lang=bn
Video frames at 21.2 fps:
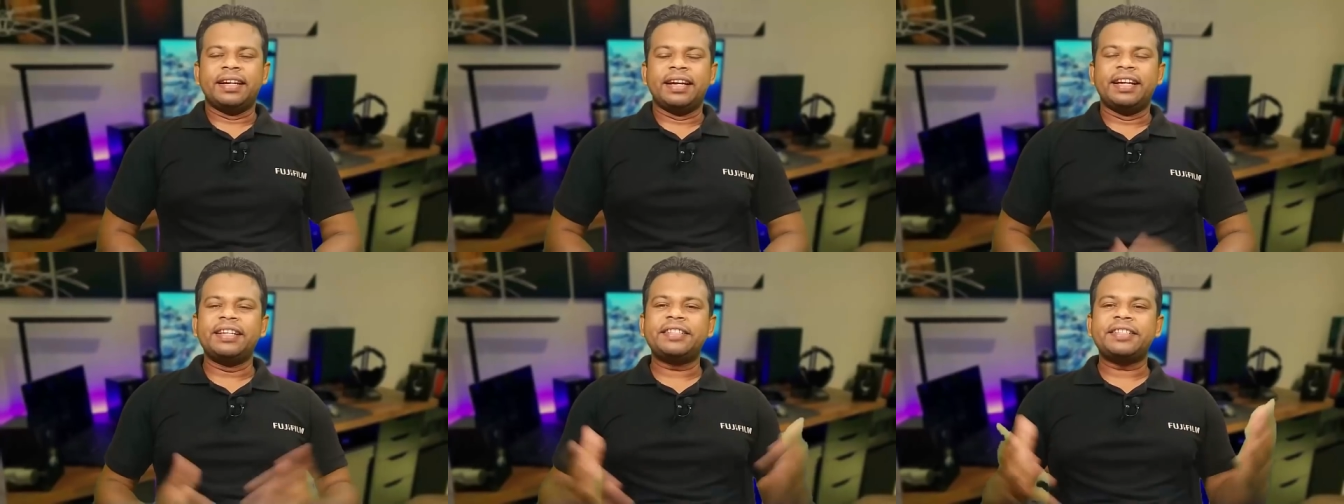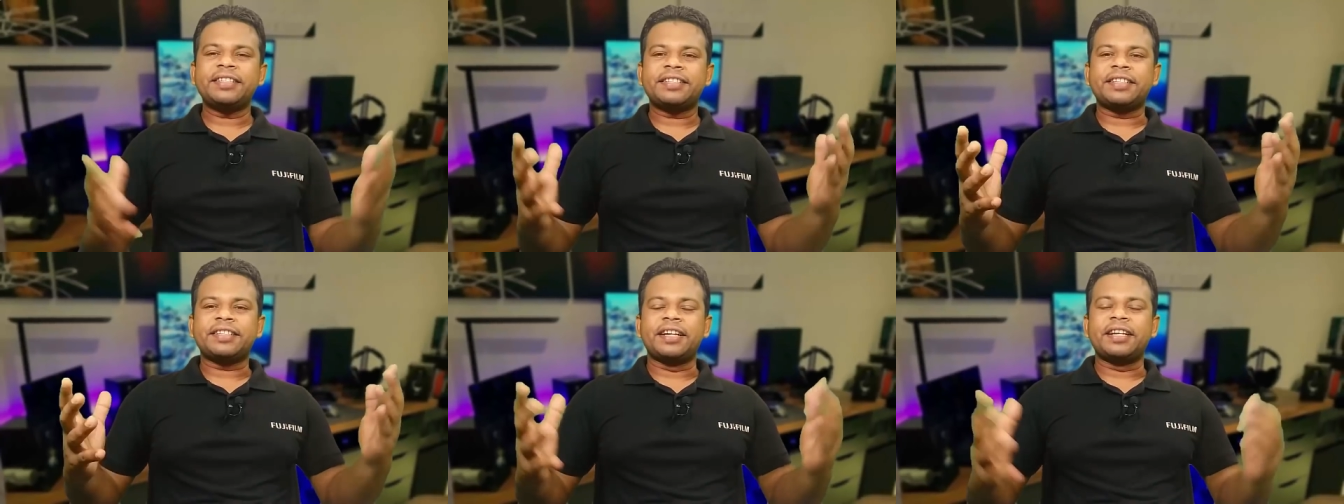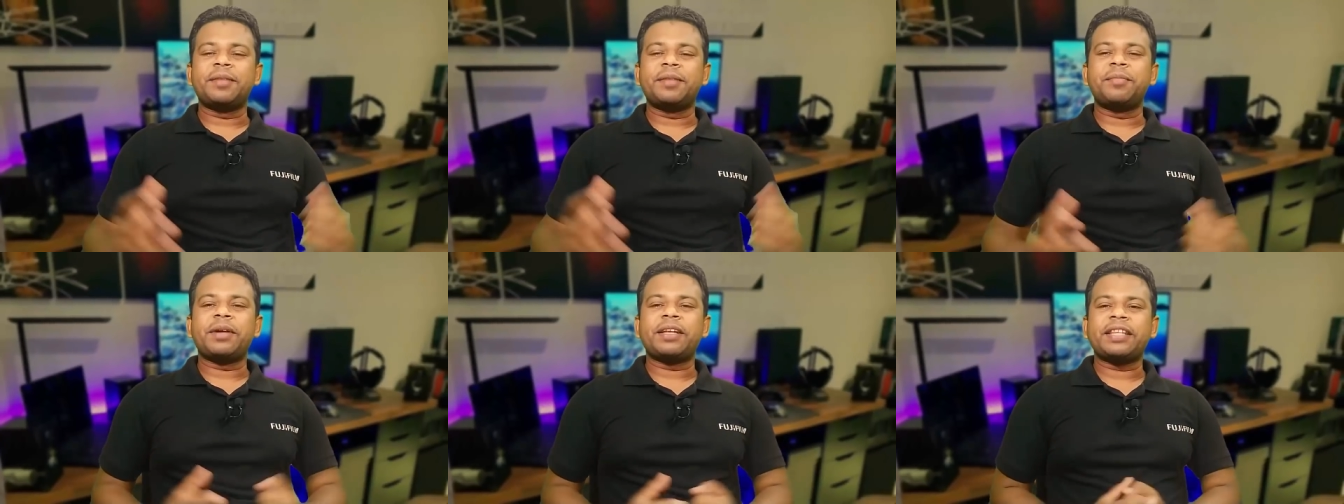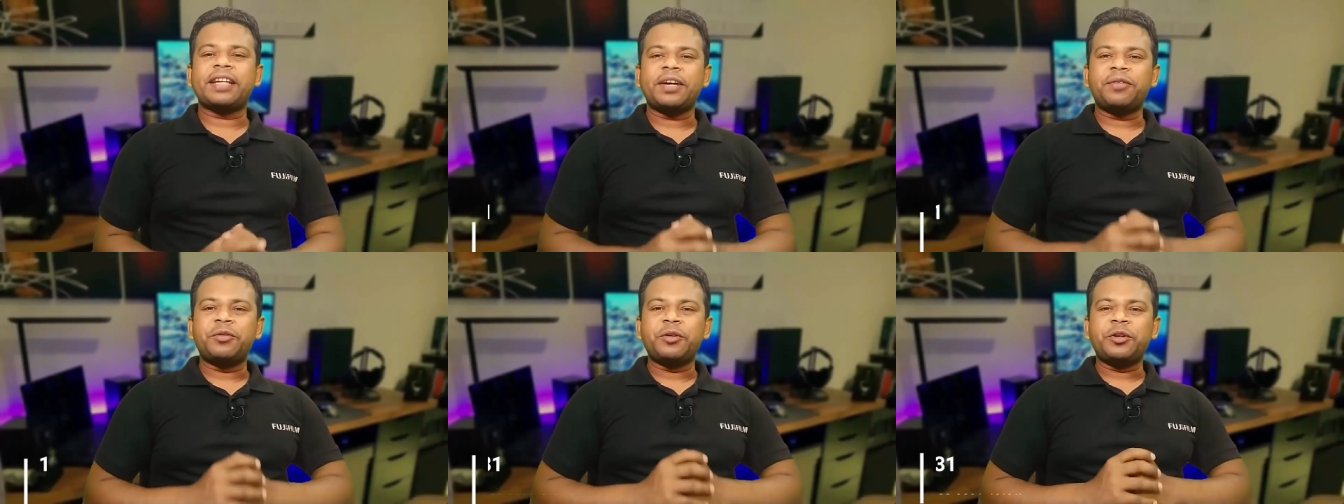এই লিস্টের চার নম্বরে
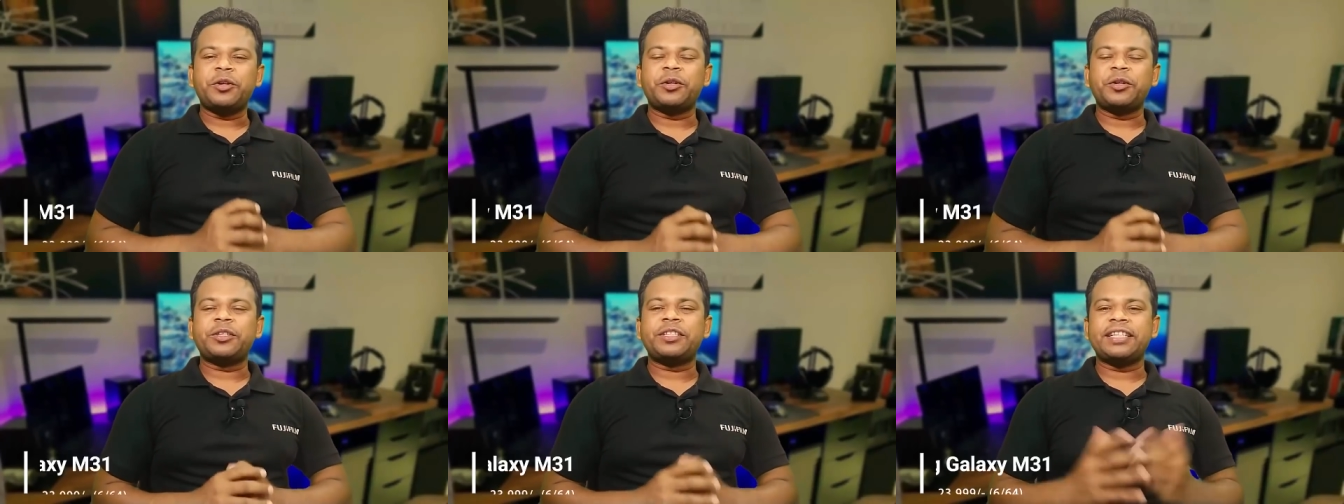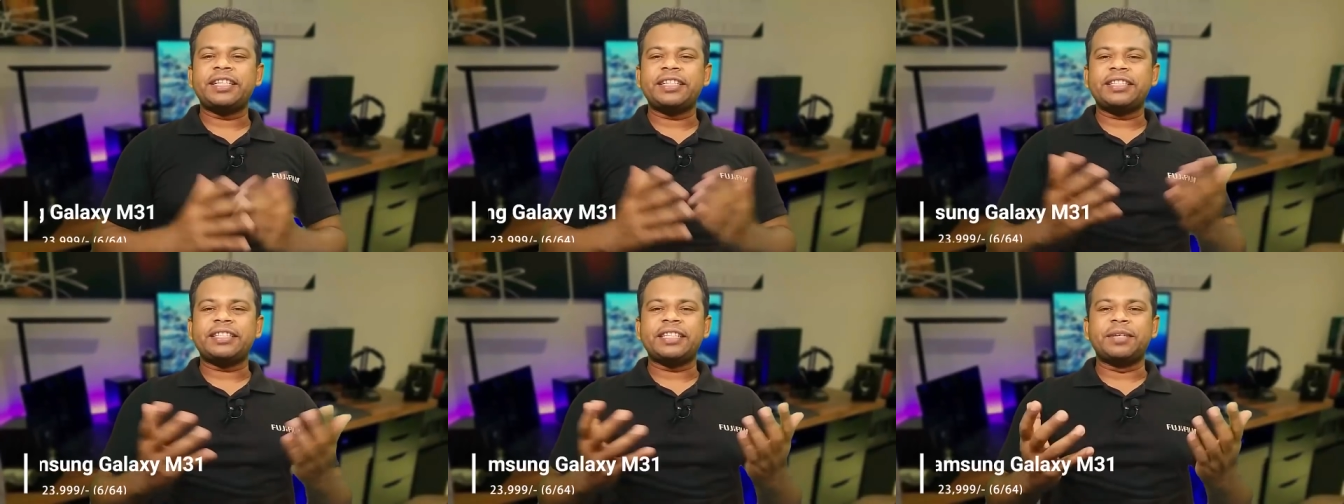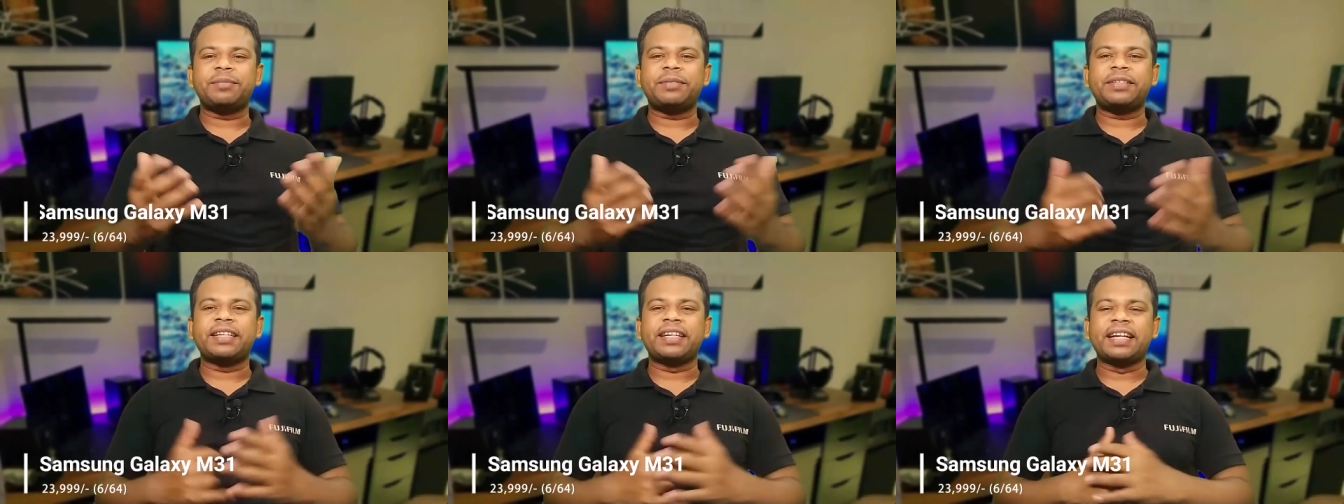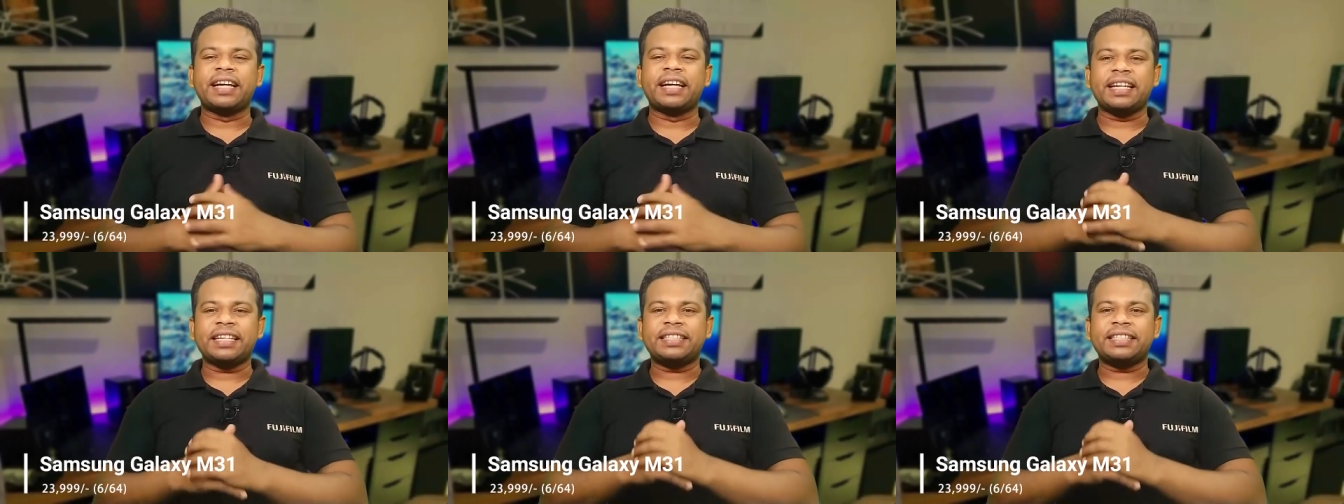থাকা ফোনটি হচ্ছে স্যামসাং
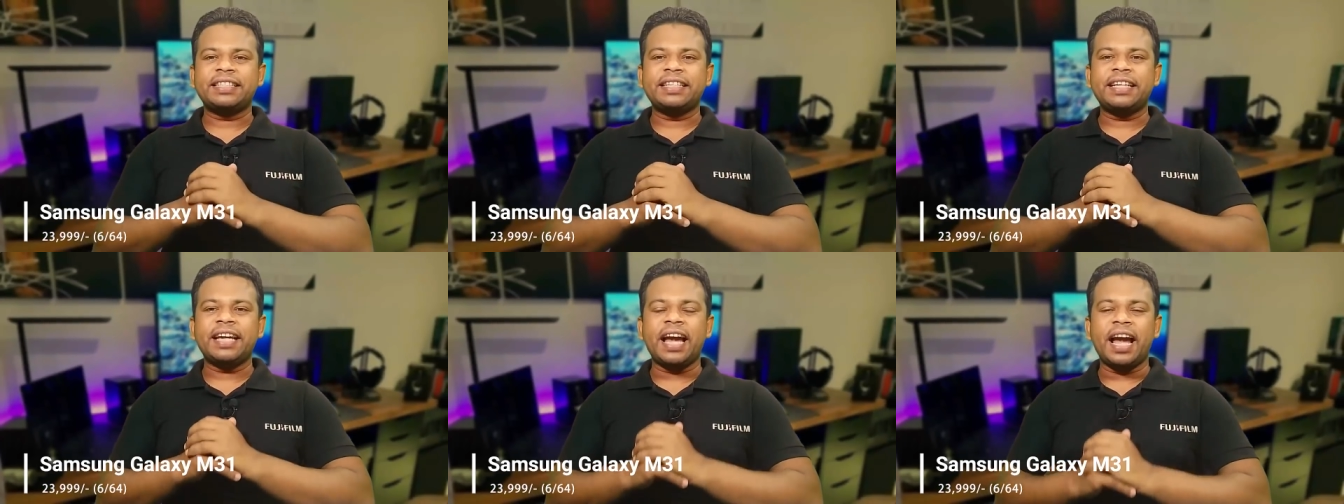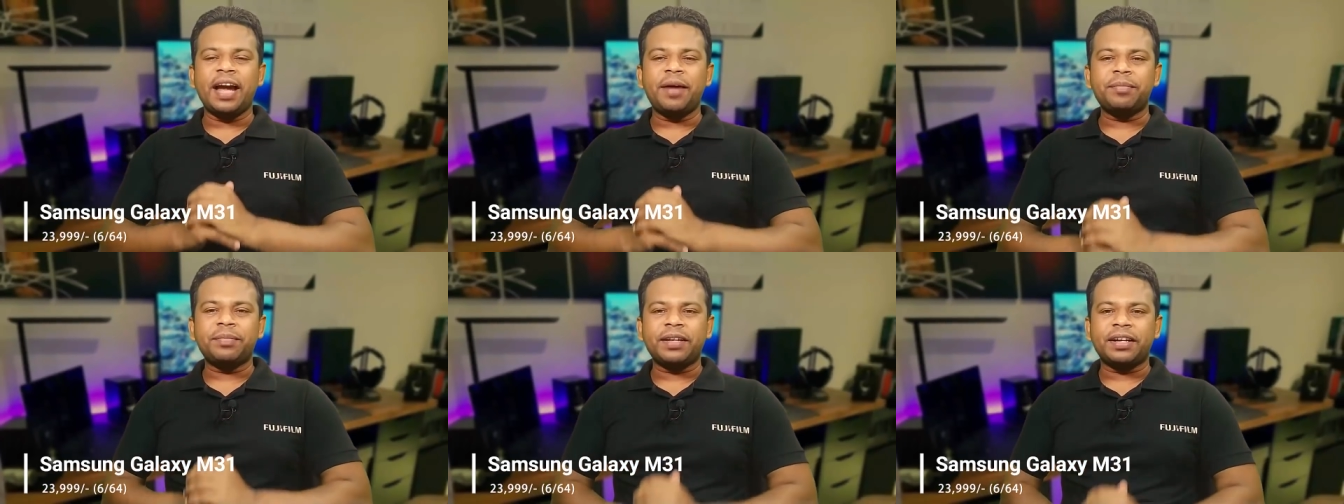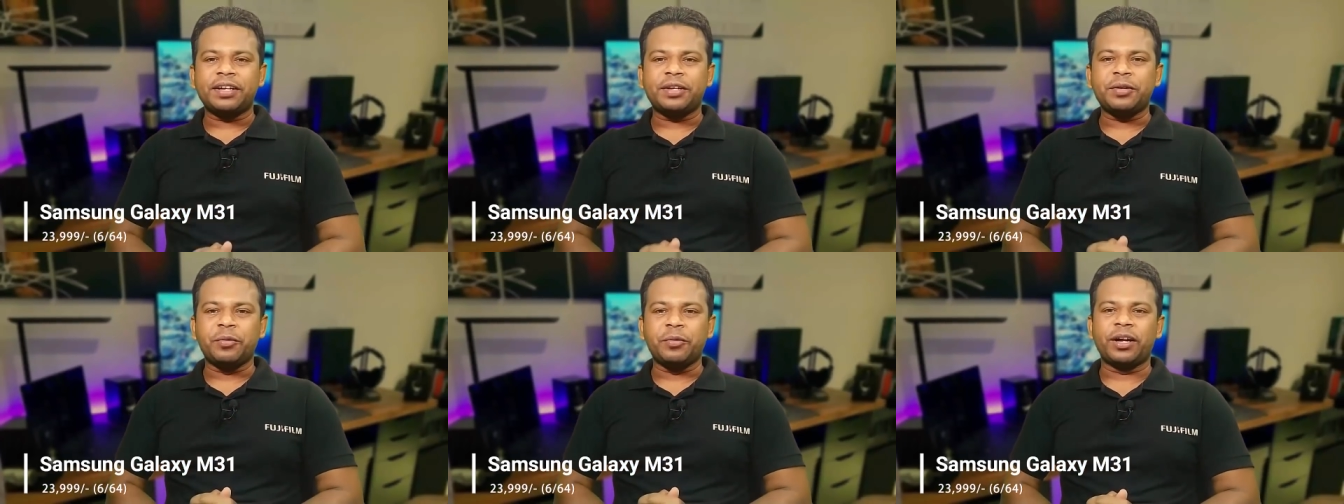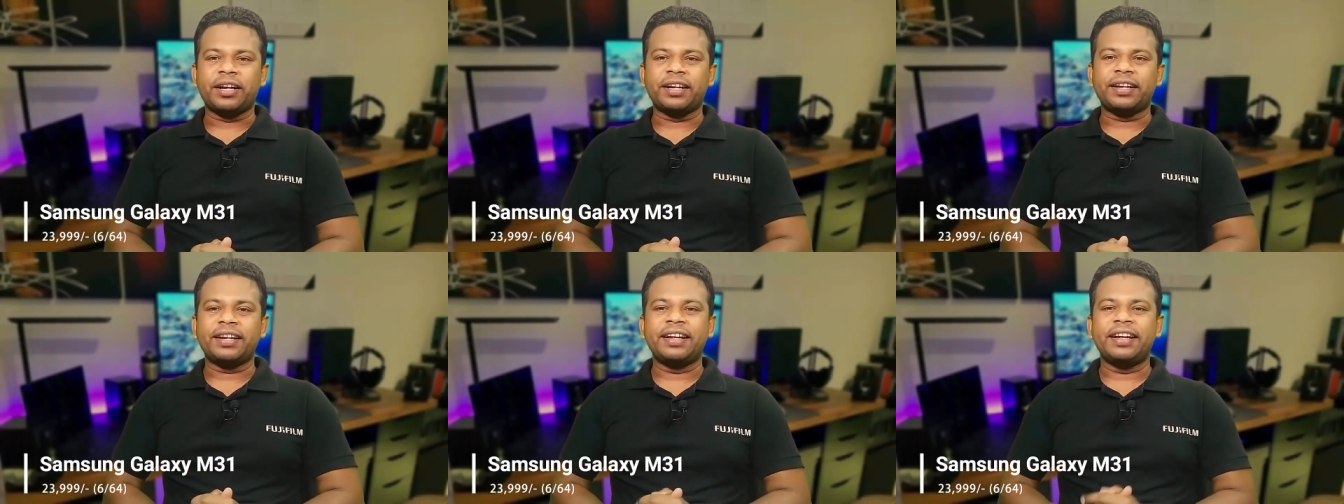গ্যালাক্সি এম থার্টি
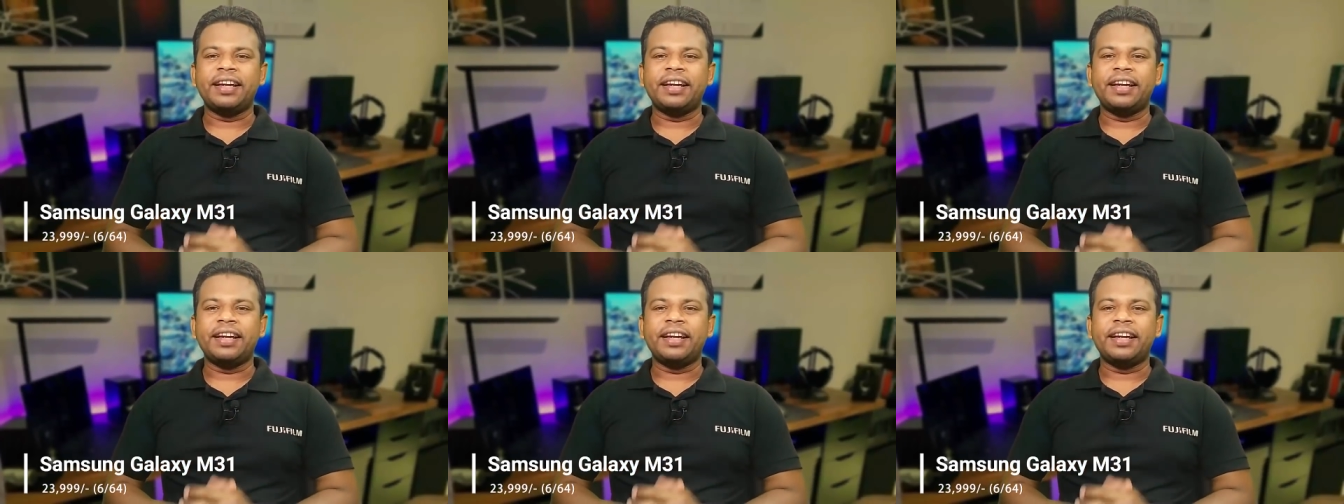ওয়ান